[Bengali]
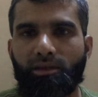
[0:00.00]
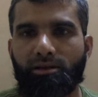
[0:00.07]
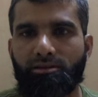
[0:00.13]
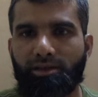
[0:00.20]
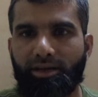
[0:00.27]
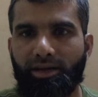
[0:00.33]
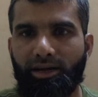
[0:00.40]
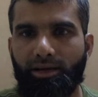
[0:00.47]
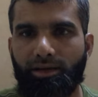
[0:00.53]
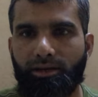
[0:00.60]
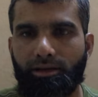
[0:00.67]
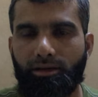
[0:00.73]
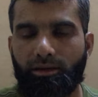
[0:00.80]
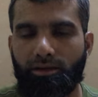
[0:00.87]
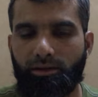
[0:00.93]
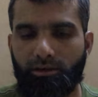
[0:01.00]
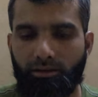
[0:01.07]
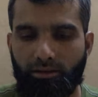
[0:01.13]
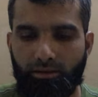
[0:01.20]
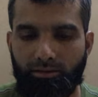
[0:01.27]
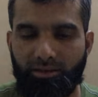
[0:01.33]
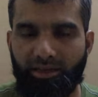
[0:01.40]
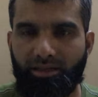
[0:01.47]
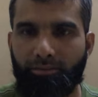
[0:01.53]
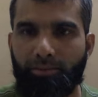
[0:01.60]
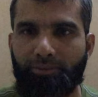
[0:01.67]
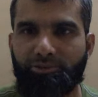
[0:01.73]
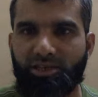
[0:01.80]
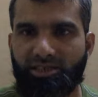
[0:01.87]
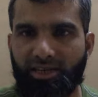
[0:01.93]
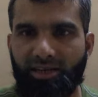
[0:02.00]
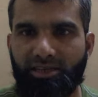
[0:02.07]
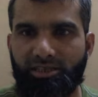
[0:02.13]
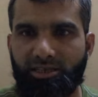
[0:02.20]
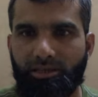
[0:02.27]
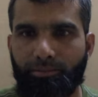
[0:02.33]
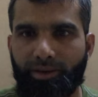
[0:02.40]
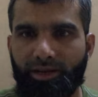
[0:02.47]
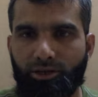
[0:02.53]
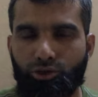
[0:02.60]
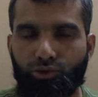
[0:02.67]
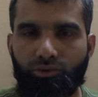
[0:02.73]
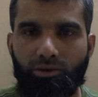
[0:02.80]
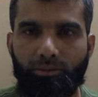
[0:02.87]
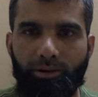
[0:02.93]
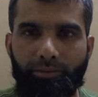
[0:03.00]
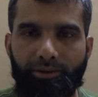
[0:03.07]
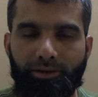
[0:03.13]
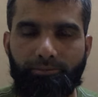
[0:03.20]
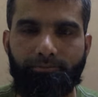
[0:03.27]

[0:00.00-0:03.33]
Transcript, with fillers: তারা তাদের ব্যবসা চালিয়ে যেতে পারে সুন্দরভাবে